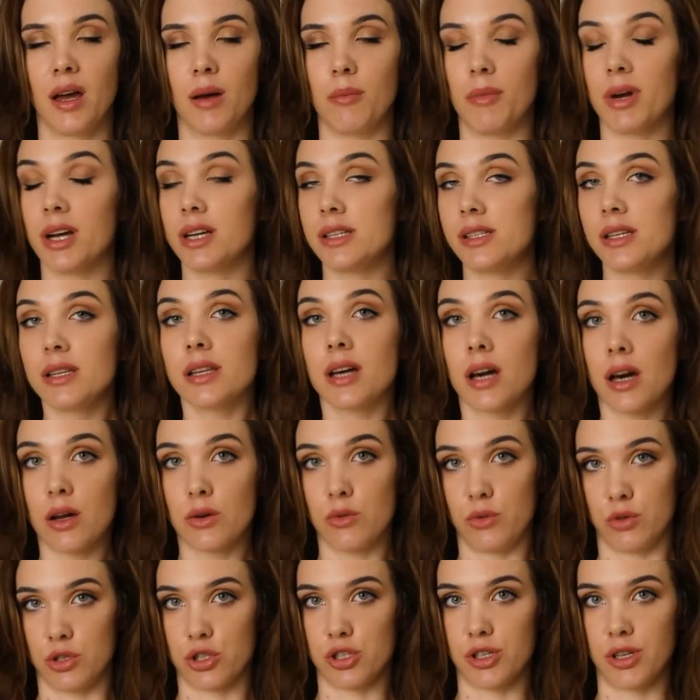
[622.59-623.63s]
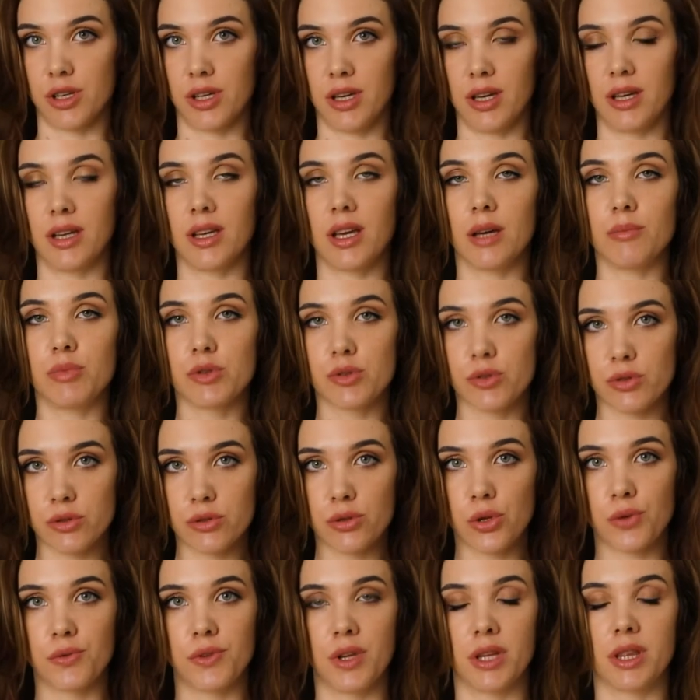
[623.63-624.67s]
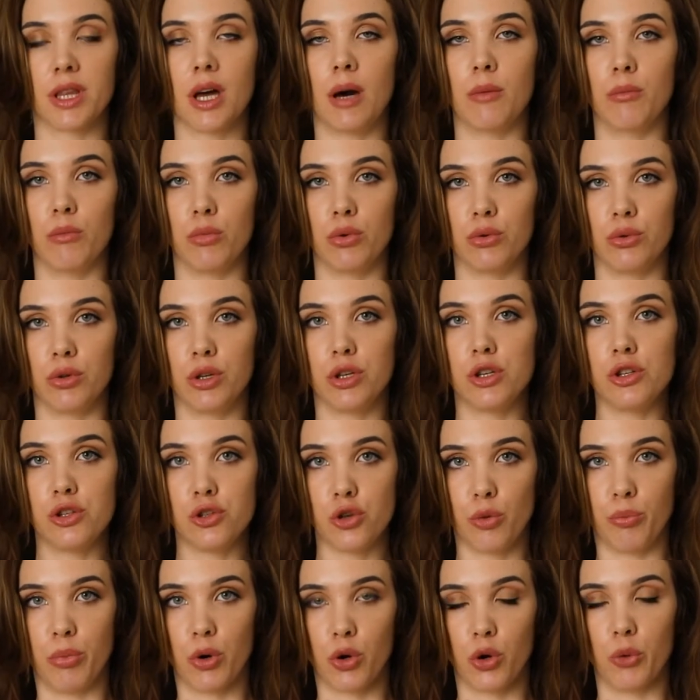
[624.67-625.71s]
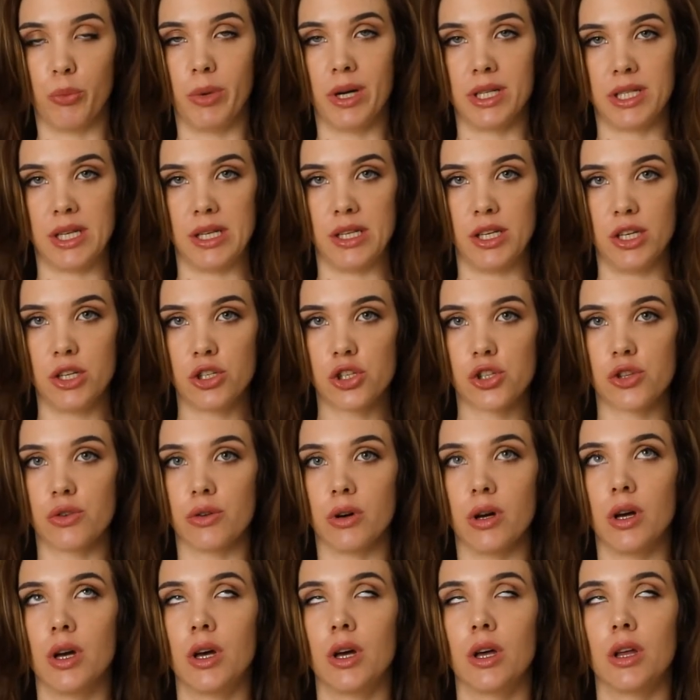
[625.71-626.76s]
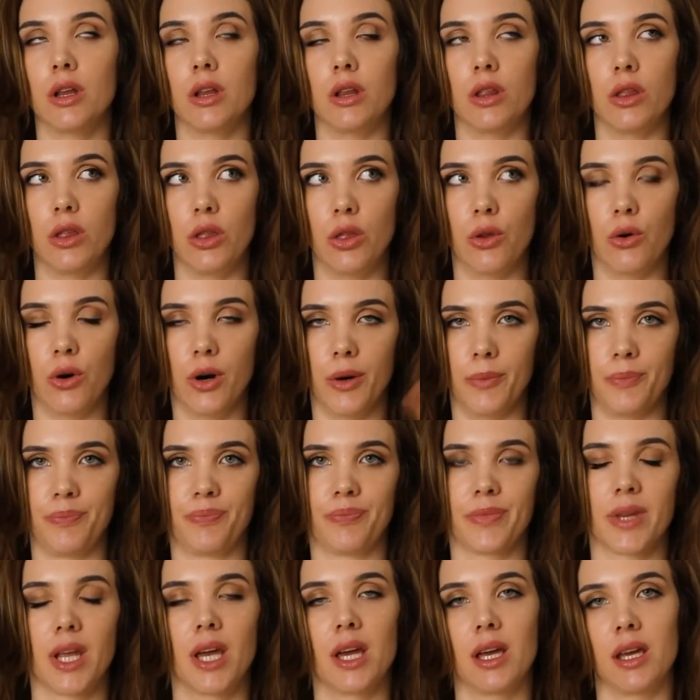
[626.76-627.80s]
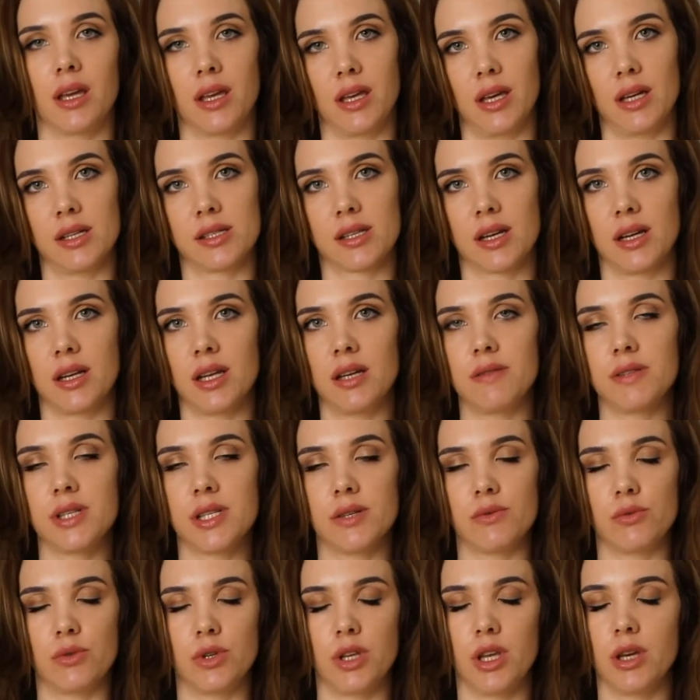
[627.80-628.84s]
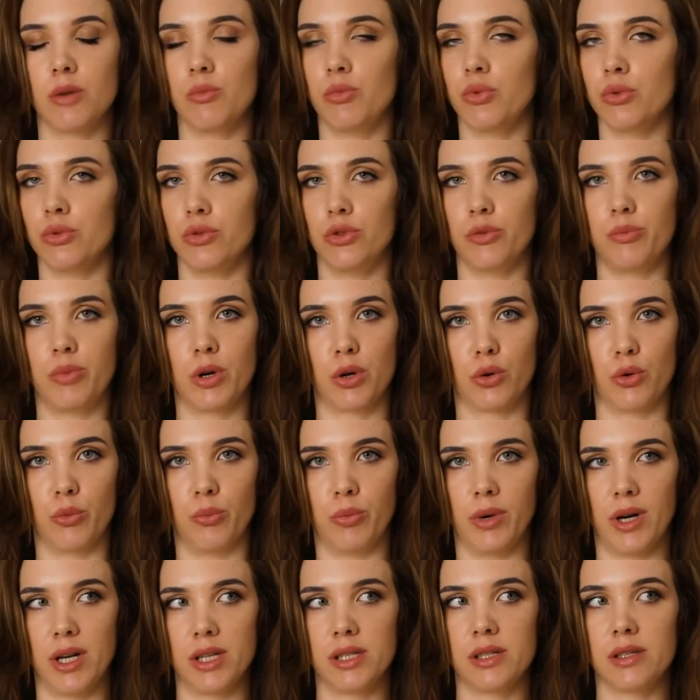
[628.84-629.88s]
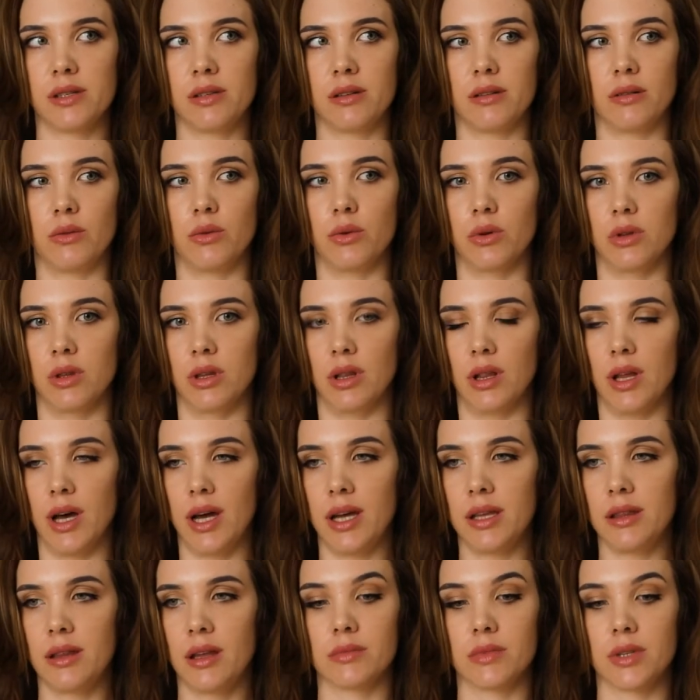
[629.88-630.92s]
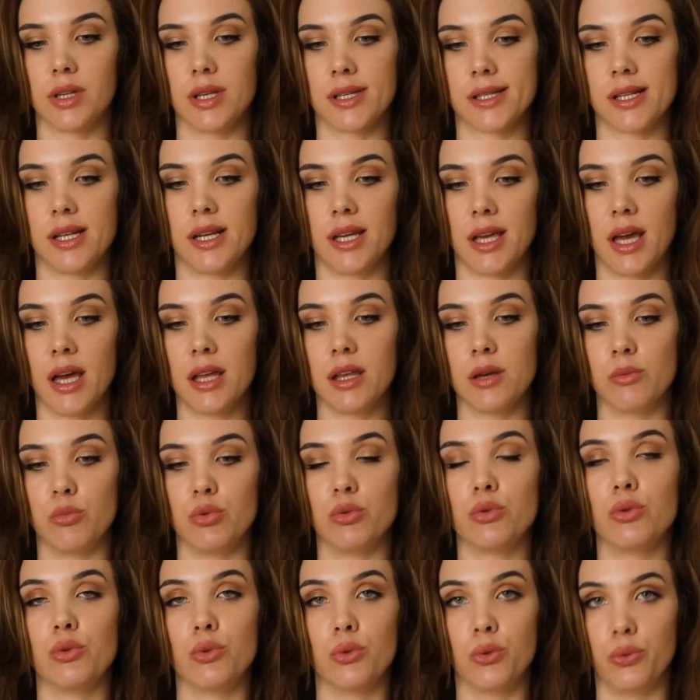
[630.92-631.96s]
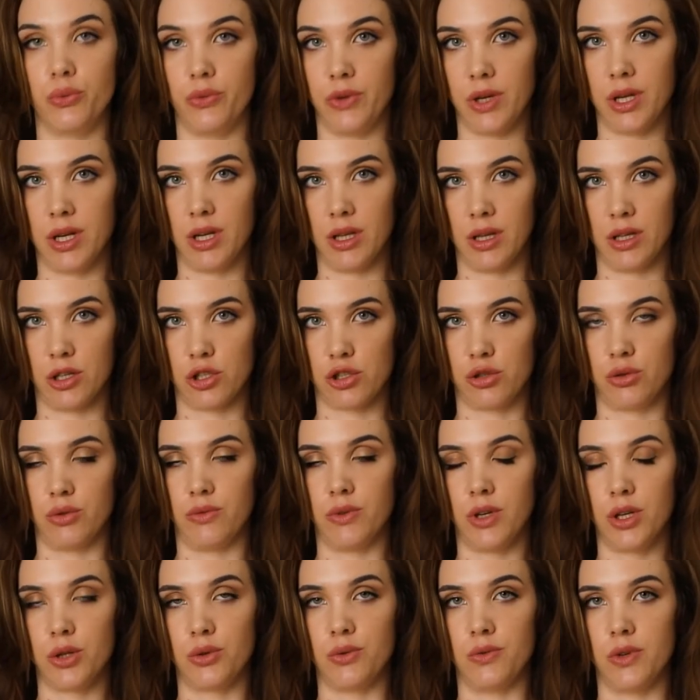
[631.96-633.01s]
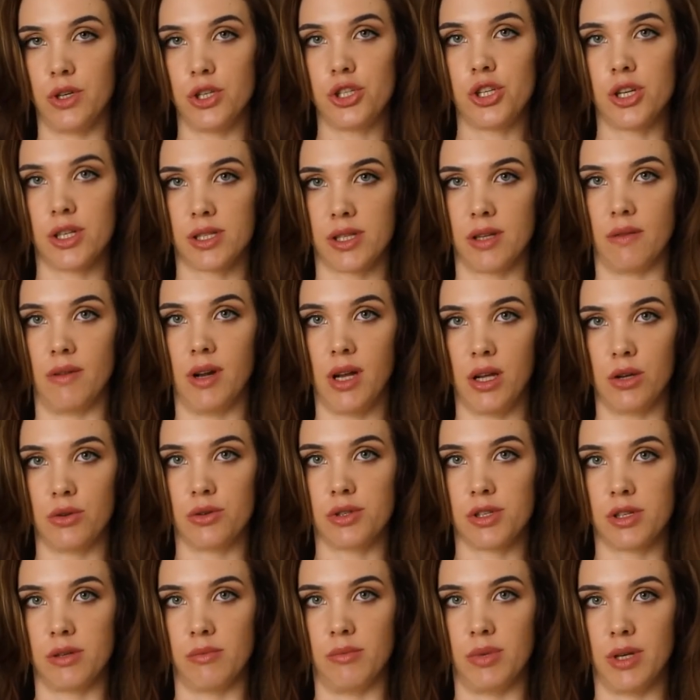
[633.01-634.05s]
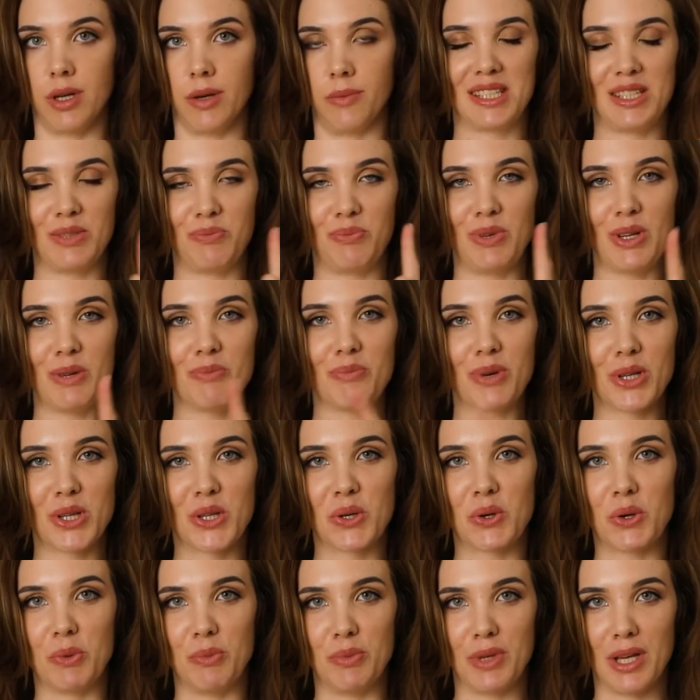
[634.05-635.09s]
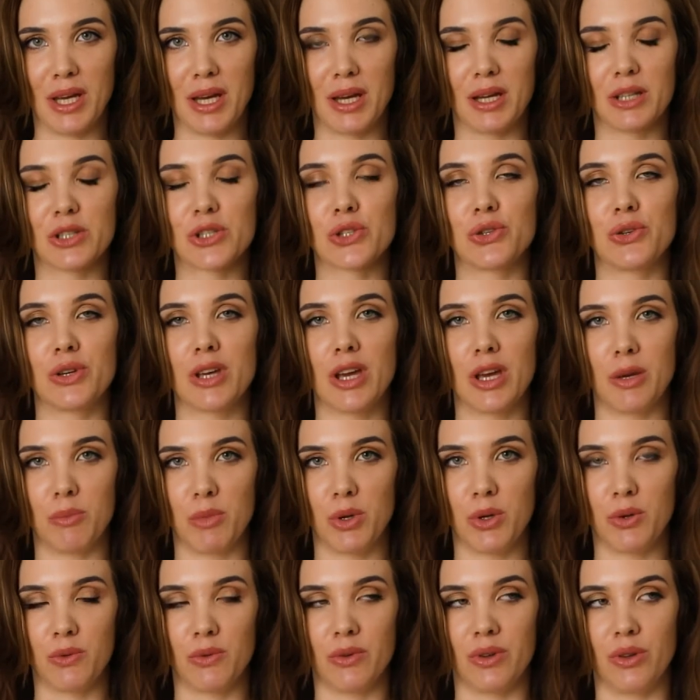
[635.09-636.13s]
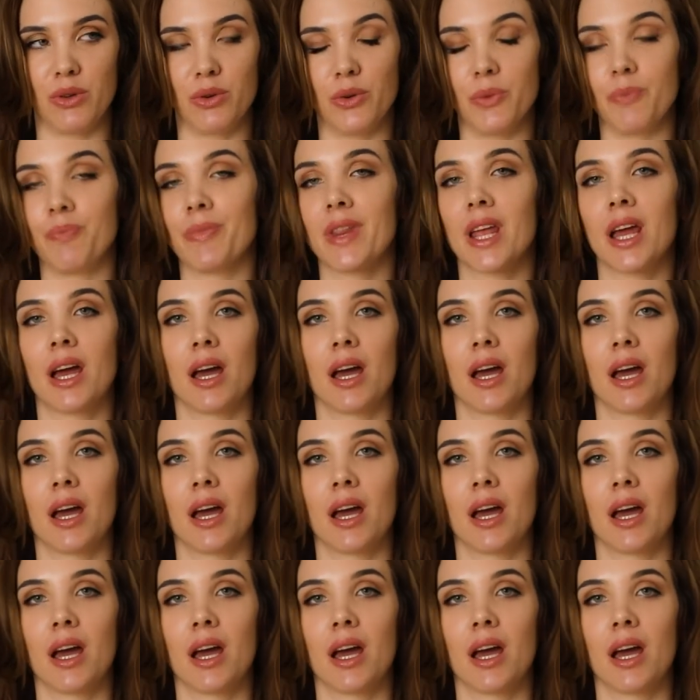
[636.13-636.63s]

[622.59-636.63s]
Магазин хороший, я безусловно там буду еще покупать одежду, но я, скорее всего, не буду покупать онлайн, если я не буду уверена, что эту вещь оставляю себе. Теперь подробнее, что я имею в виду.